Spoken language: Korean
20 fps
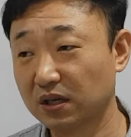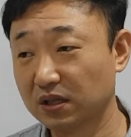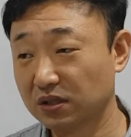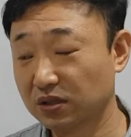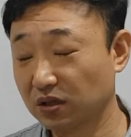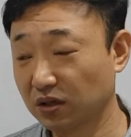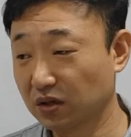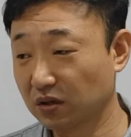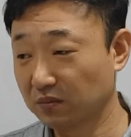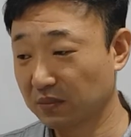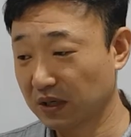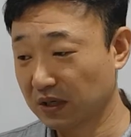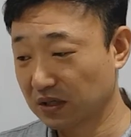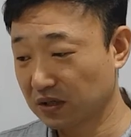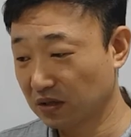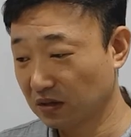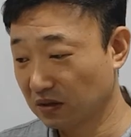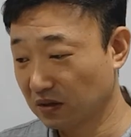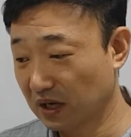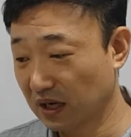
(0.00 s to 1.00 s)
처음에
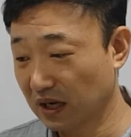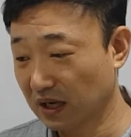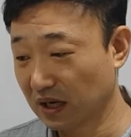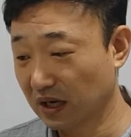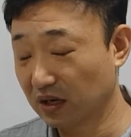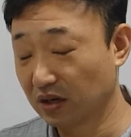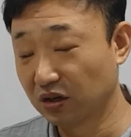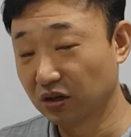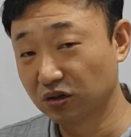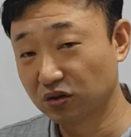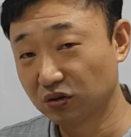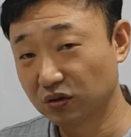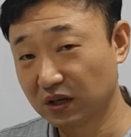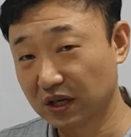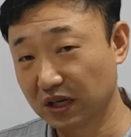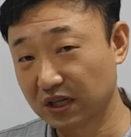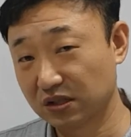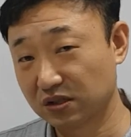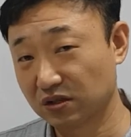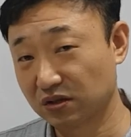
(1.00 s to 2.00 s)
선하게
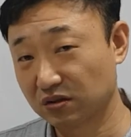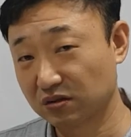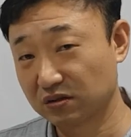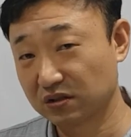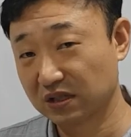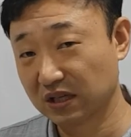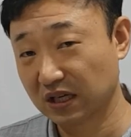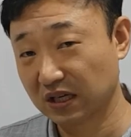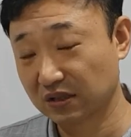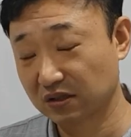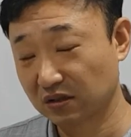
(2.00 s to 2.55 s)
거룩한 천사,